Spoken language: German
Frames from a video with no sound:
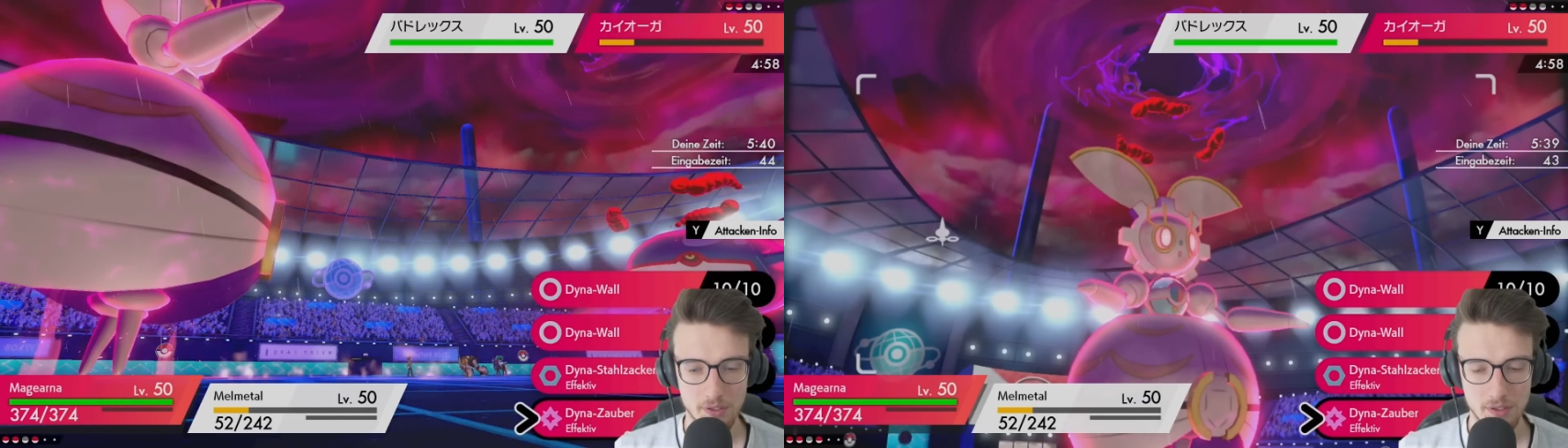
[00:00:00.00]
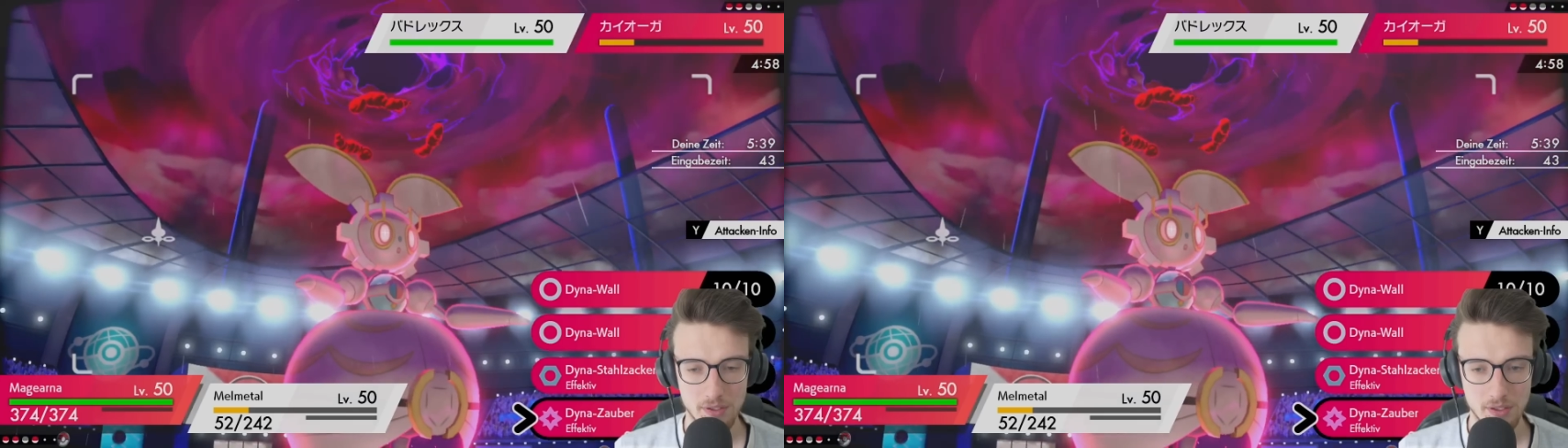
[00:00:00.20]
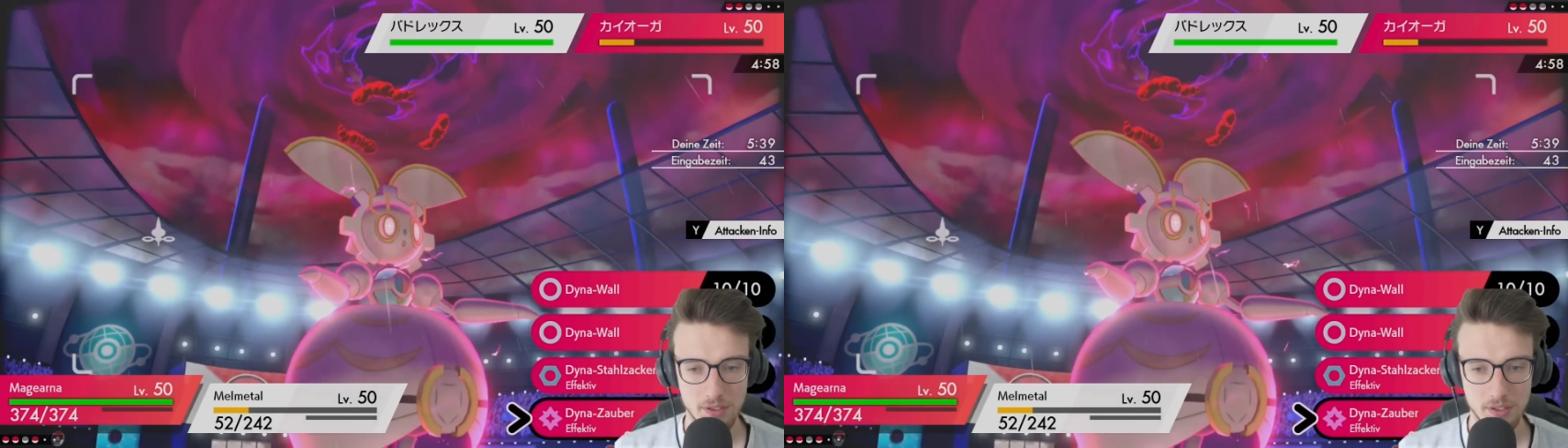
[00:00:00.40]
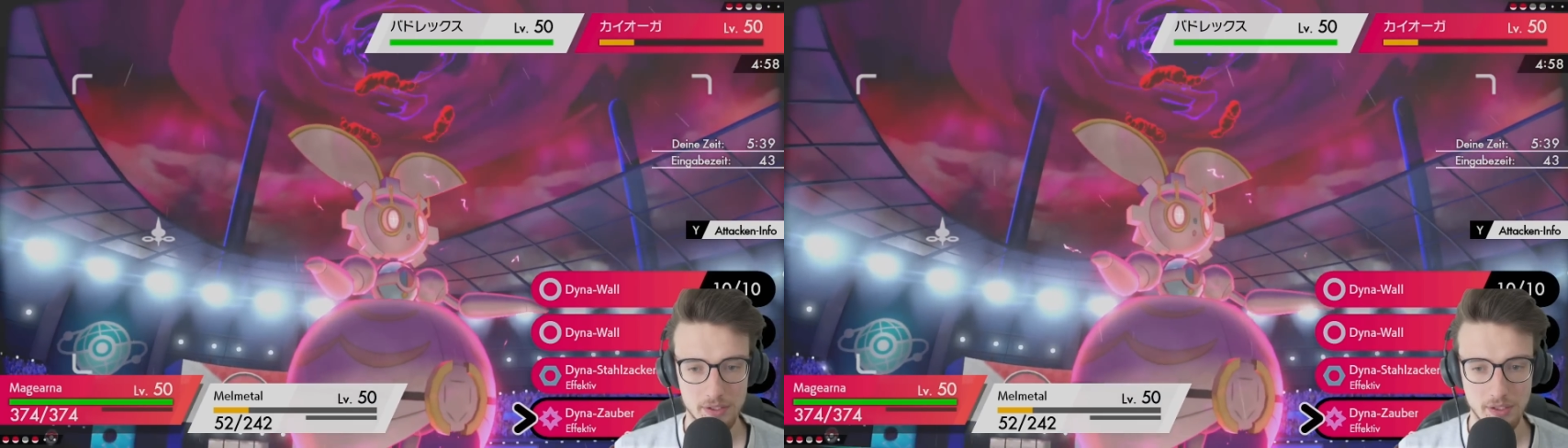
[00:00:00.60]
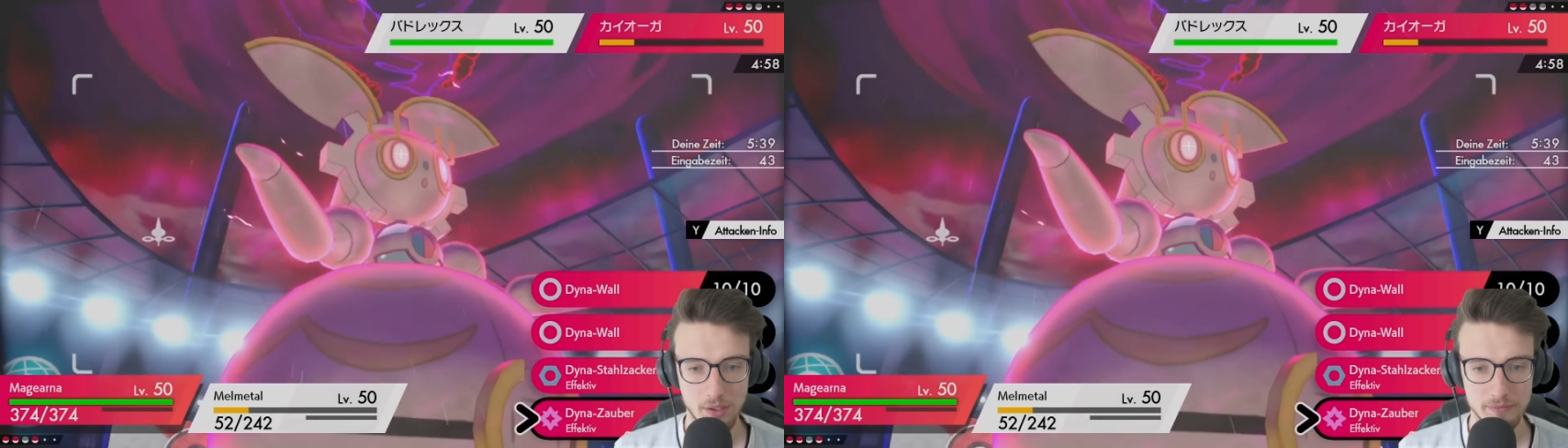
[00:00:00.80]
Äh,
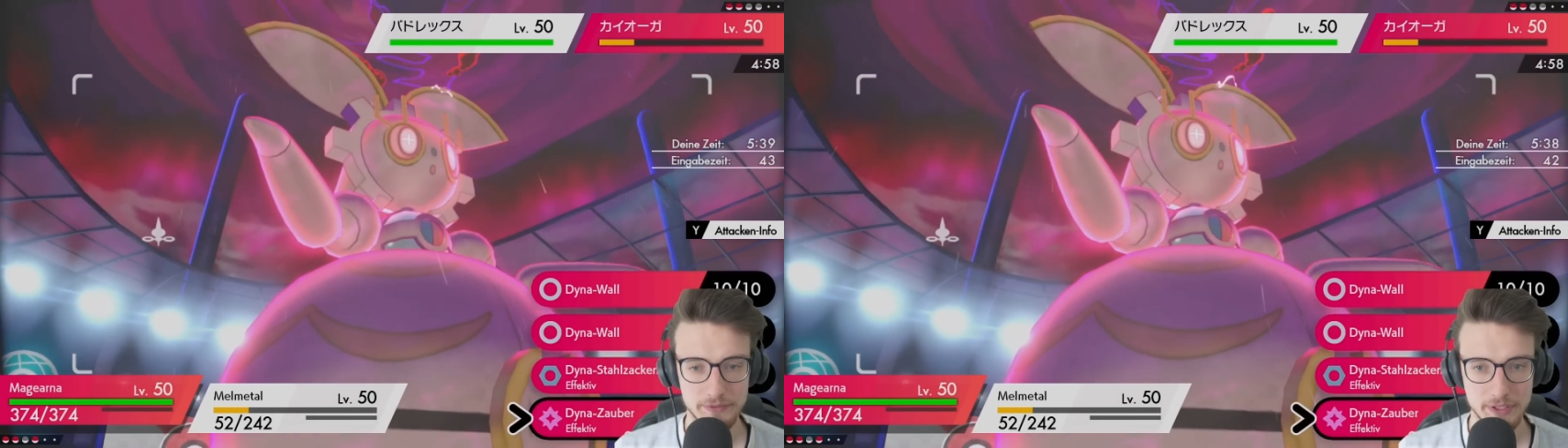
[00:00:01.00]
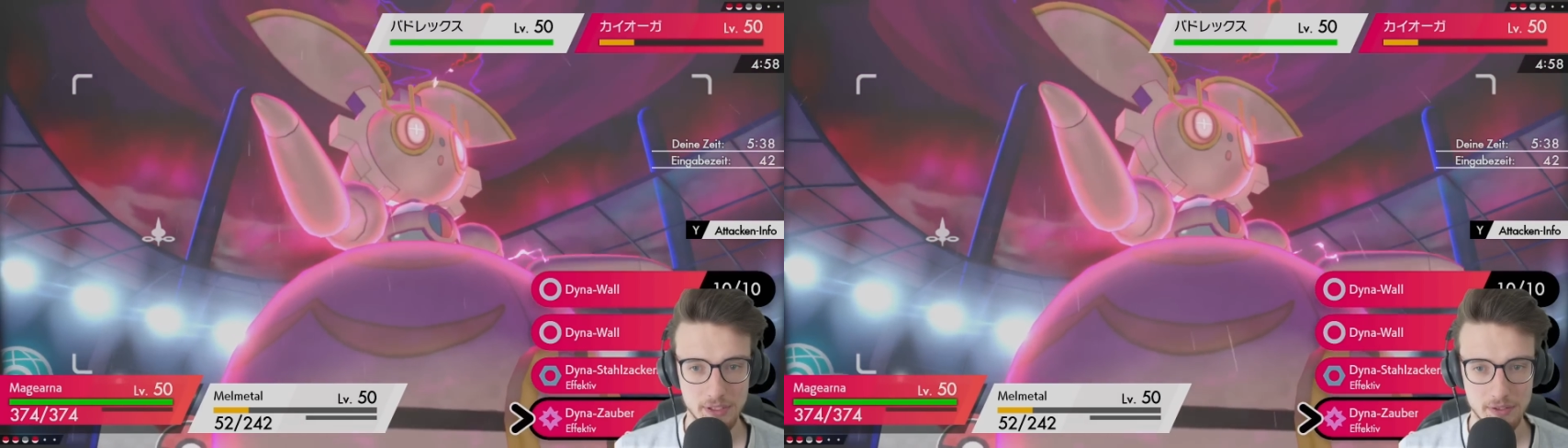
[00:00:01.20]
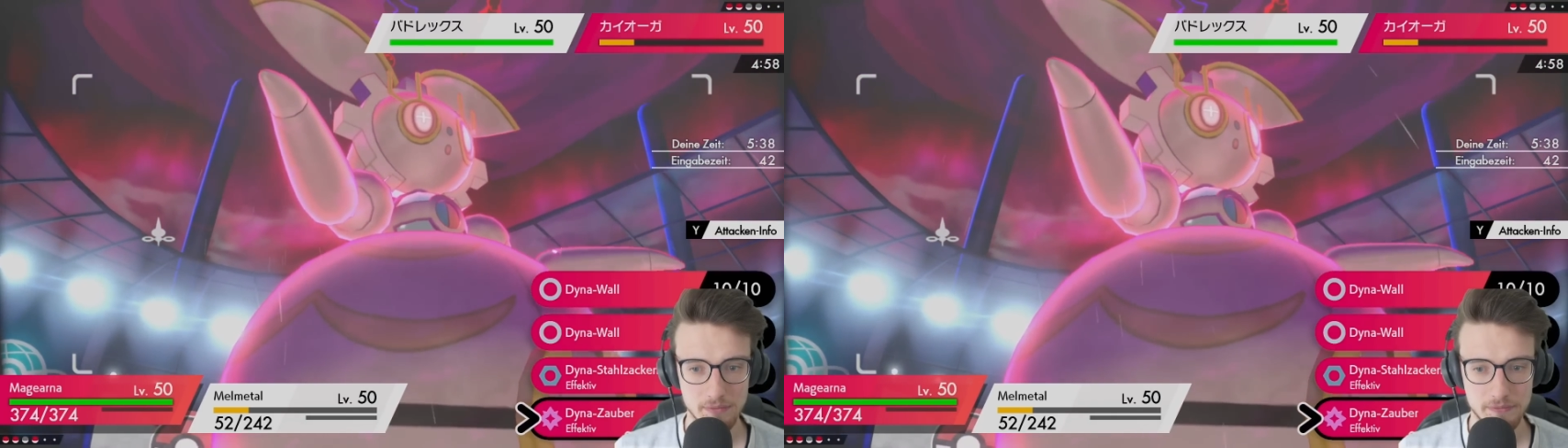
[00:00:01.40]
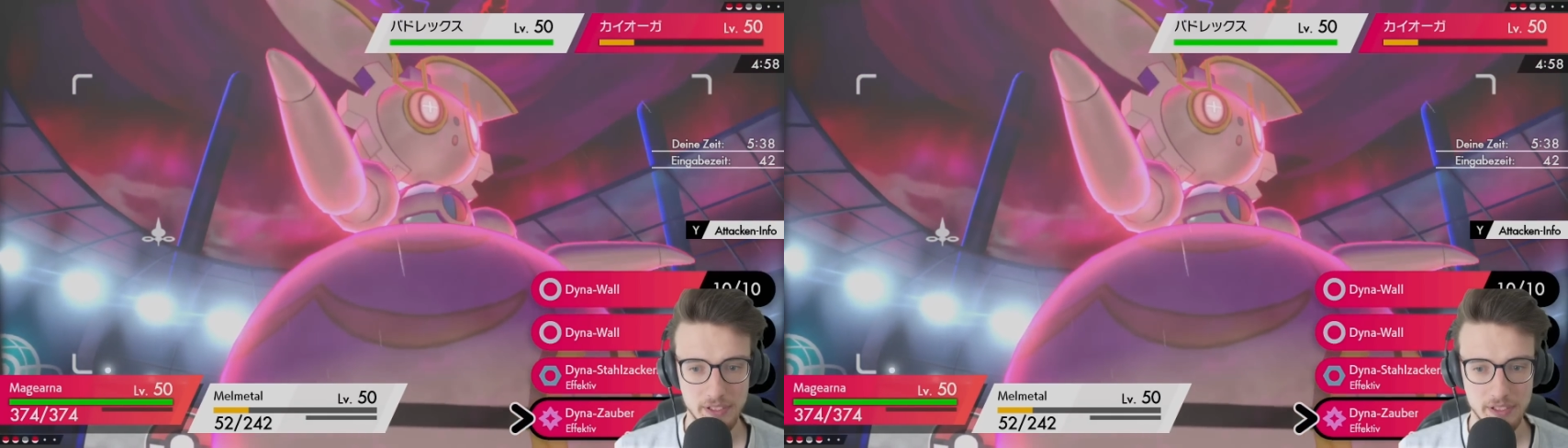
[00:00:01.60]
genau, wir